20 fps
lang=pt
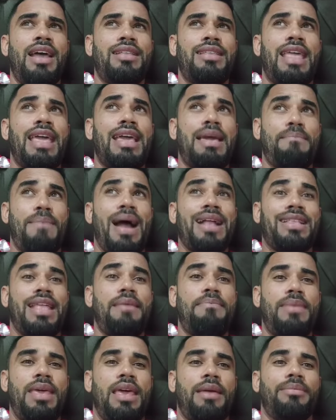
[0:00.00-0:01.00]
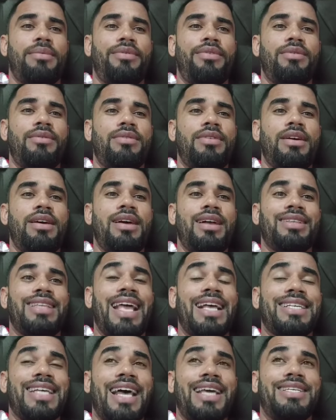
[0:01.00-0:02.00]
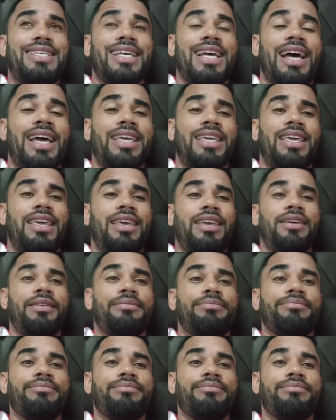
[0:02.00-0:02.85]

Tem que bater mesmo, viu? Até sair sangue.